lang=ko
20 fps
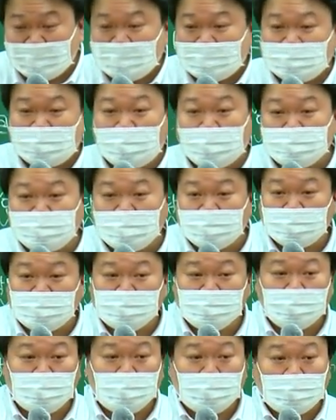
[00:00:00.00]
사업자
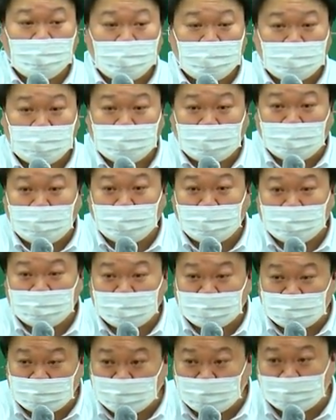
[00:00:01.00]
등록 내려갈
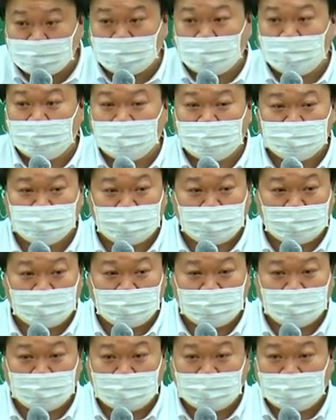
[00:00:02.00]
때 친구한테 얘기해줘야
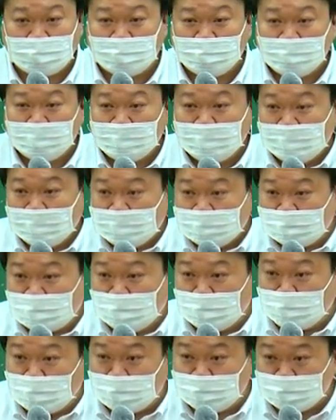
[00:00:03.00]
되는 거야.
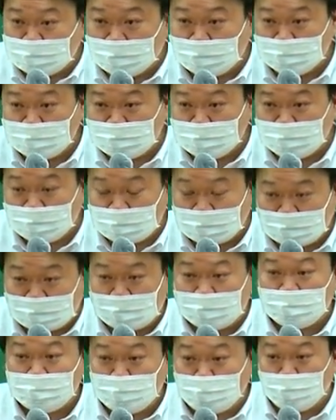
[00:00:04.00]
사업하는 처음 친구한테,
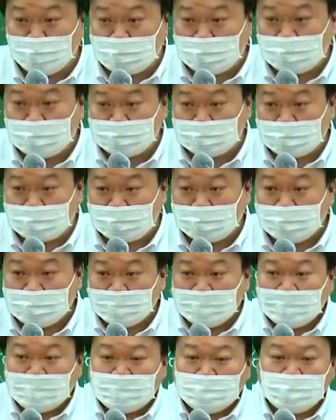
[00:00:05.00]
나 고객이잖아.
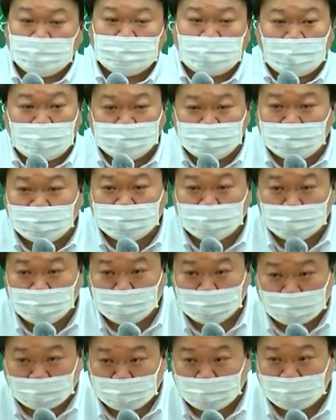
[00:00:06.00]
너 사업자
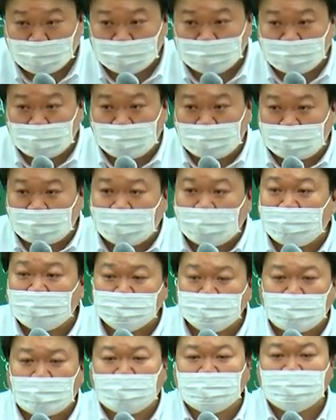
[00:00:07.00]
등록 내려갈 때
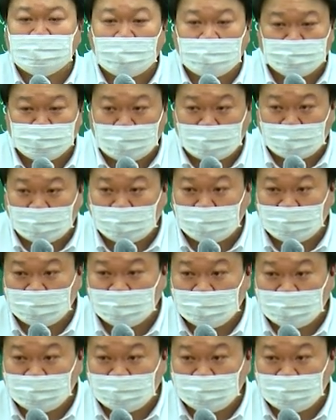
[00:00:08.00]
계약서 같이 가지고 가라.